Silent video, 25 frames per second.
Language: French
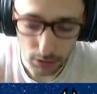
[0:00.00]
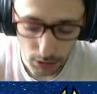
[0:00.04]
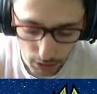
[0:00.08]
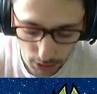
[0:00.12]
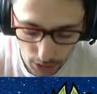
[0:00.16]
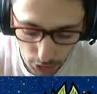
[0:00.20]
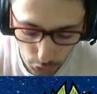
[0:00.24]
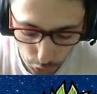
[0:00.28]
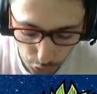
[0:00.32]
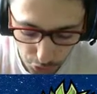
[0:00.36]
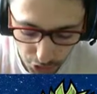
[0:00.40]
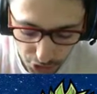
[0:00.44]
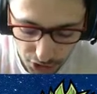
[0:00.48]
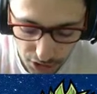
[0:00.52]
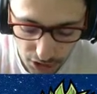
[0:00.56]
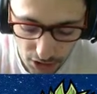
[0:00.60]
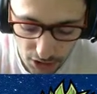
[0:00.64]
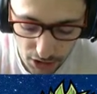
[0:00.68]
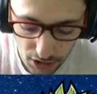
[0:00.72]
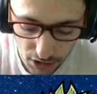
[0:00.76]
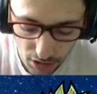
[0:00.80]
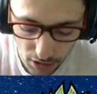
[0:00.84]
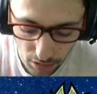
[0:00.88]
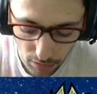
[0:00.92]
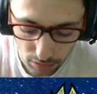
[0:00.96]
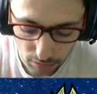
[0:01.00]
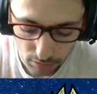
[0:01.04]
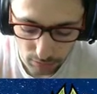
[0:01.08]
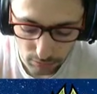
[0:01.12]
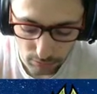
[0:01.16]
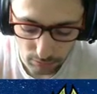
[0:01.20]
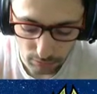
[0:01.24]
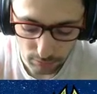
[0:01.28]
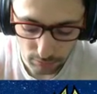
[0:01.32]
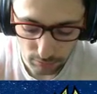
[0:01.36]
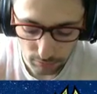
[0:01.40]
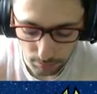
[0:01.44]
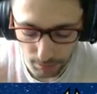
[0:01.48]
et le Ishizaki là.
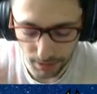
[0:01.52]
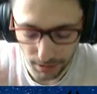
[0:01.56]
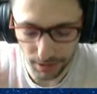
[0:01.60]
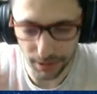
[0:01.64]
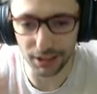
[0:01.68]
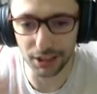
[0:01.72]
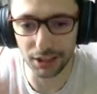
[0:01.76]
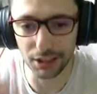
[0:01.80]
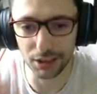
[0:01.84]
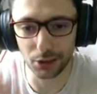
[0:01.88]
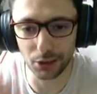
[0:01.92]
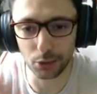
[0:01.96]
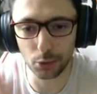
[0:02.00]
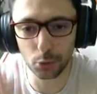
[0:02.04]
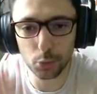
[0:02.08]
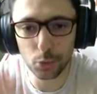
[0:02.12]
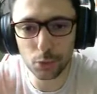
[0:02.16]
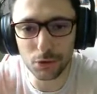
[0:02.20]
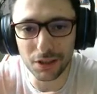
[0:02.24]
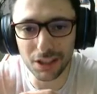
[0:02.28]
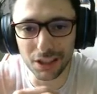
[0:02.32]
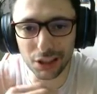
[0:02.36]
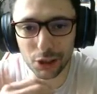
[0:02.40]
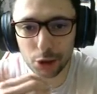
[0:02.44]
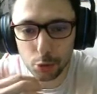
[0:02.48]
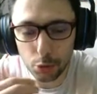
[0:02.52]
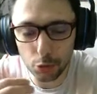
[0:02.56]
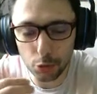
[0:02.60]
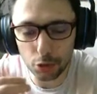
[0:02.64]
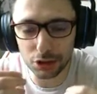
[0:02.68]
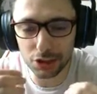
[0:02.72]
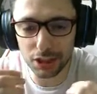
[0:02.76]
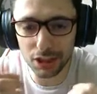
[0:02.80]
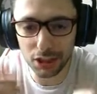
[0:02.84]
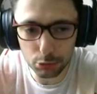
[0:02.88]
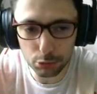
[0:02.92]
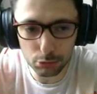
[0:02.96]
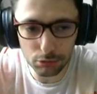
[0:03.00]
Mais tous les jours,
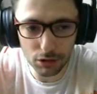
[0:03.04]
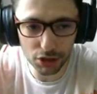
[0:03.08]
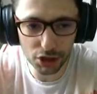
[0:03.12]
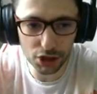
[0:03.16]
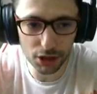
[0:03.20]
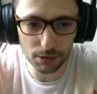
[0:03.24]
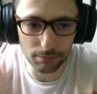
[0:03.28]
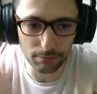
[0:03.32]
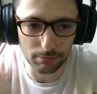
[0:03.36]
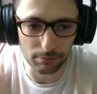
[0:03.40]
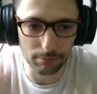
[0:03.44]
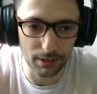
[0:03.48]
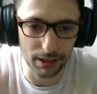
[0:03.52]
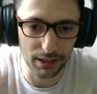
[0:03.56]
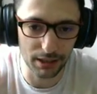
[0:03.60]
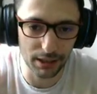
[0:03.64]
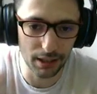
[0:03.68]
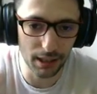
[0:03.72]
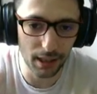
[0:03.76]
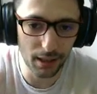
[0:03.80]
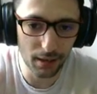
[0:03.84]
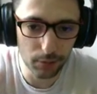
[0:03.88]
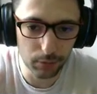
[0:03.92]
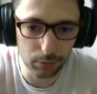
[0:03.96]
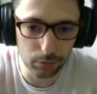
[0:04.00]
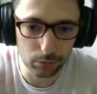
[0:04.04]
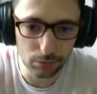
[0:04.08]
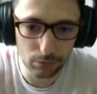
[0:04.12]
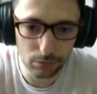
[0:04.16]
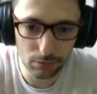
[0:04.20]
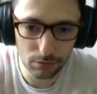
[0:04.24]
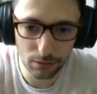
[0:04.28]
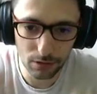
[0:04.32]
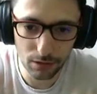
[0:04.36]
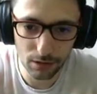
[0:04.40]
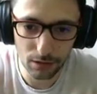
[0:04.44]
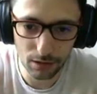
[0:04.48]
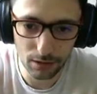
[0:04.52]
je la joue la team. Mais t'es un fou.
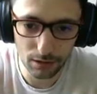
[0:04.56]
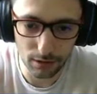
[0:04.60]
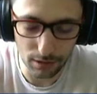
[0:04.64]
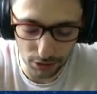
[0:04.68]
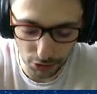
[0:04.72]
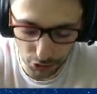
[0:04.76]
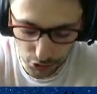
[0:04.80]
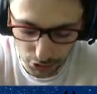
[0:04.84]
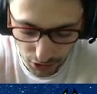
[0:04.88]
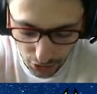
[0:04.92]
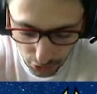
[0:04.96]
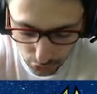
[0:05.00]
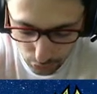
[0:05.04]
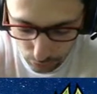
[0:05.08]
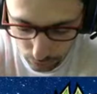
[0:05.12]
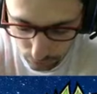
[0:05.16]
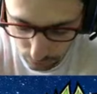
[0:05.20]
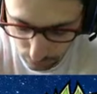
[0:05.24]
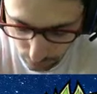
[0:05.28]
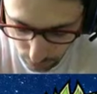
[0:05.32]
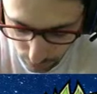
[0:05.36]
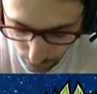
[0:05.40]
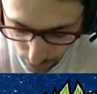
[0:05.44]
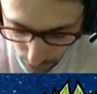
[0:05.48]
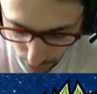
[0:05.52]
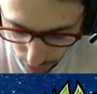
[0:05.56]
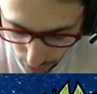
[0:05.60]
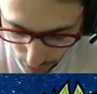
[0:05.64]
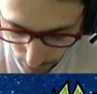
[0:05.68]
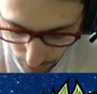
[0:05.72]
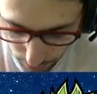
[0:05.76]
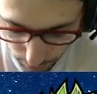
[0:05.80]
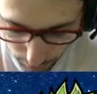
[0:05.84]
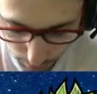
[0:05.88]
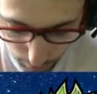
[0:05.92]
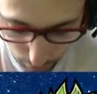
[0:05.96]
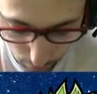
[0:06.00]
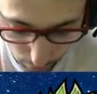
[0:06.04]
Et je la joue.
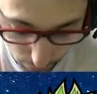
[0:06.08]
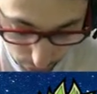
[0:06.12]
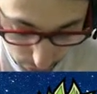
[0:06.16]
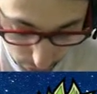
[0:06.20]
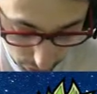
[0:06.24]
Mais bon,